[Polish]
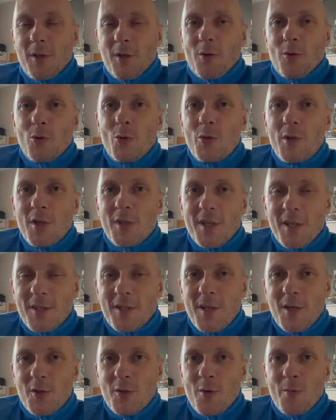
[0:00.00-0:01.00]
tylko ludzie się
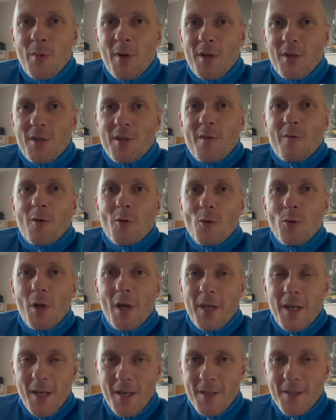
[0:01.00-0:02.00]
cieszą, że w
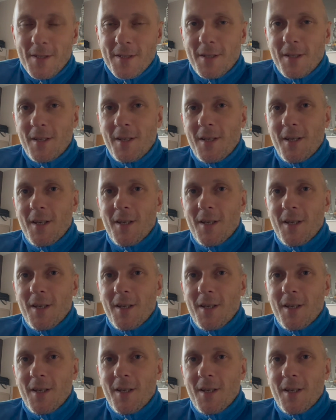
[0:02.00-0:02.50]
ogóle jest.